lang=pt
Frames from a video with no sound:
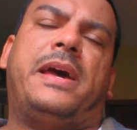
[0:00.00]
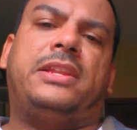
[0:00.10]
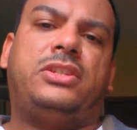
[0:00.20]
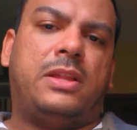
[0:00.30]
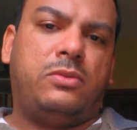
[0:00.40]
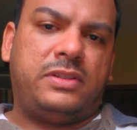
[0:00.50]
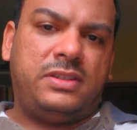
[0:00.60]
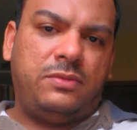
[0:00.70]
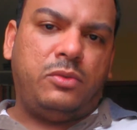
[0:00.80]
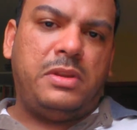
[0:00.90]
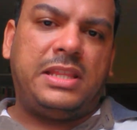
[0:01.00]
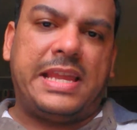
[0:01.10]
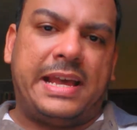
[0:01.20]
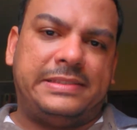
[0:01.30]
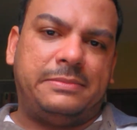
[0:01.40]
a ditadura
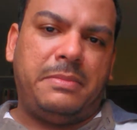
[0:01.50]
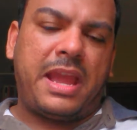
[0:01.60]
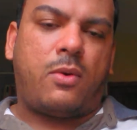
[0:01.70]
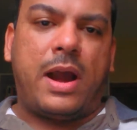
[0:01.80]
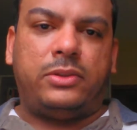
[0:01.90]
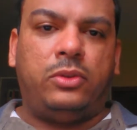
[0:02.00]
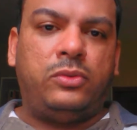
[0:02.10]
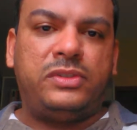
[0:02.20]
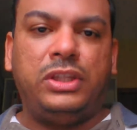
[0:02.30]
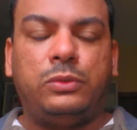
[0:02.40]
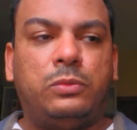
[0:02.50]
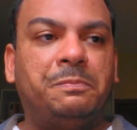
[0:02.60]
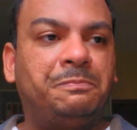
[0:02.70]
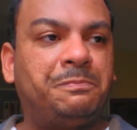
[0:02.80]
civil-militar 6485,